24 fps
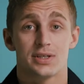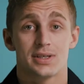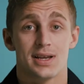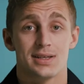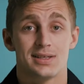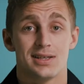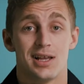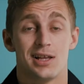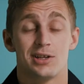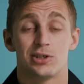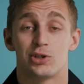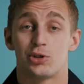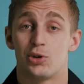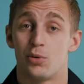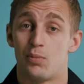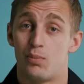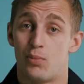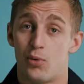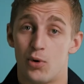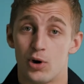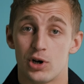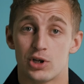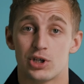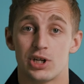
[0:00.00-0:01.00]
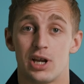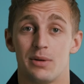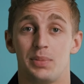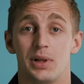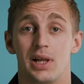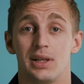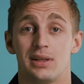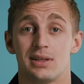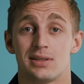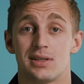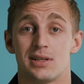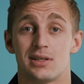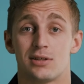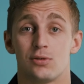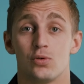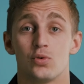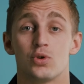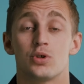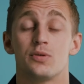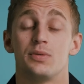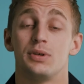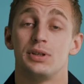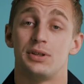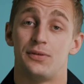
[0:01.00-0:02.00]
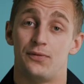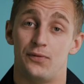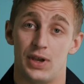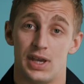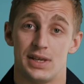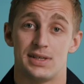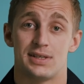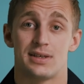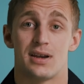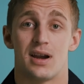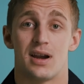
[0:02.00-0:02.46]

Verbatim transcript: сказал, что больше оплаты заслуживает весь